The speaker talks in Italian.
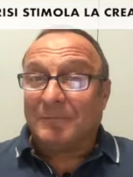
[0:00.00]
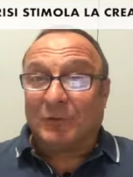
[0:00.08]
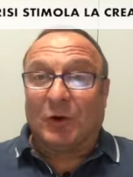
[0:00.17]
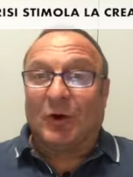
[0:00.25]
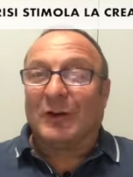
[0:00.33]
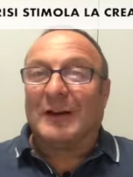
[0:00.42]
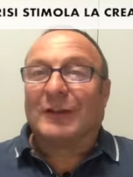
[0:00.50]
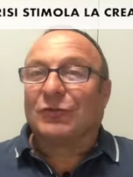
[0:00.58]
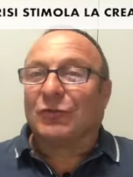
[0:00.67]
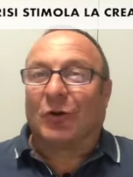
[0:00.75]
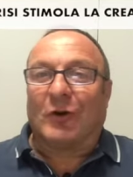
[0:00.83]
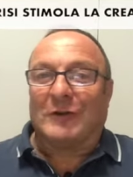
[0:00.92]
no,
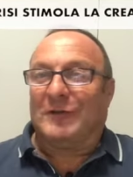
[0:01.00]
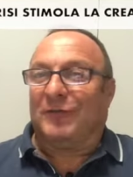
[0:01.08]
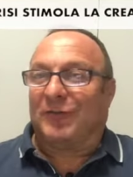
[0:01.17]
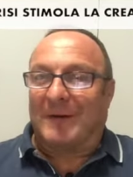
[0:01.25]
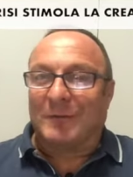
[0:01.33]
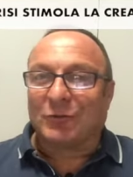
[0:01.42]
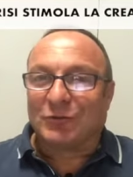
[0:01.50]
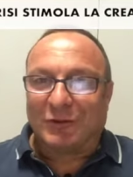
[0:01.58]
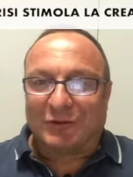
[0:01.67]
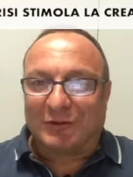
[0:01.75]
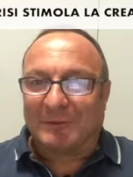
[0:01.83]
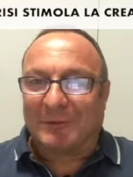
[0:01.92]
lanciò il
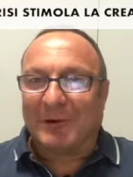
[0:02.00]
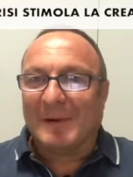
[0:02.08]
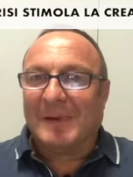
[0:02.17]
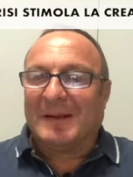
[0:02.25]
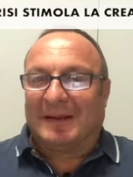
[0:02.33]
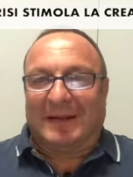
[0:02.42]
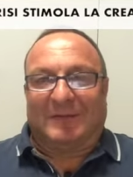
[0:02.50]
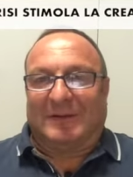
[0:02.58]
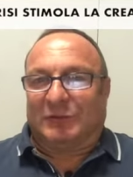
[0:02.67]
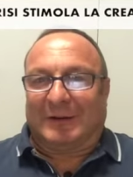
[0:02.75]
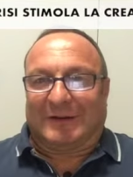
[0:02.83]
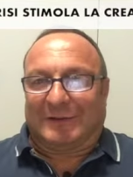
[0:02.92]
famosissimo, che ha
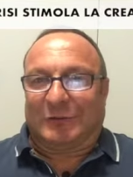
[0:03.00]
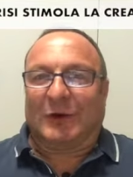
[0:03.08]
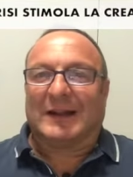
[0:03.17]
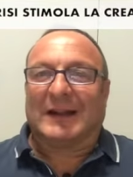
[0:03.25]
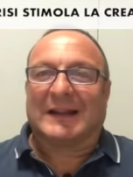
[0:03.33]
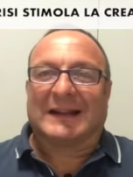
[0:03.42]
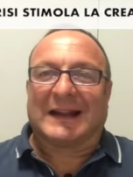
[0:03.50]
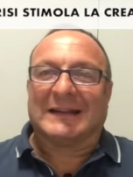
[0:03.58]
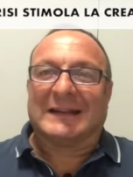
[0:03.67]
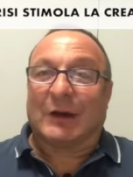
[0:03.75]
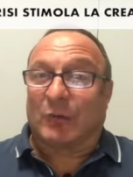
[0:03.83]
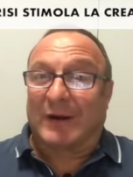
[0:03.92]
fatto la storia, il
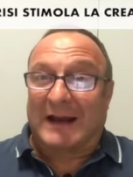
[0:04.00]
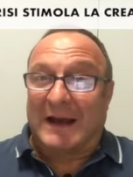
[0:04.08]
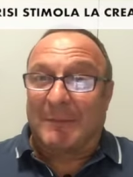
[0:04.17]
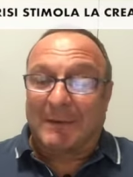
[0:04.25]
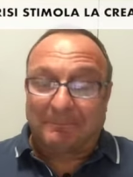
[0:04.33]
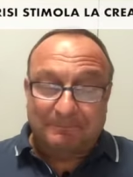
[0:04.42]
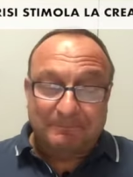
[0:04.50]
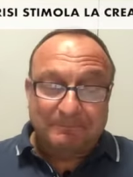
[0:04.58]
grande Aquarama,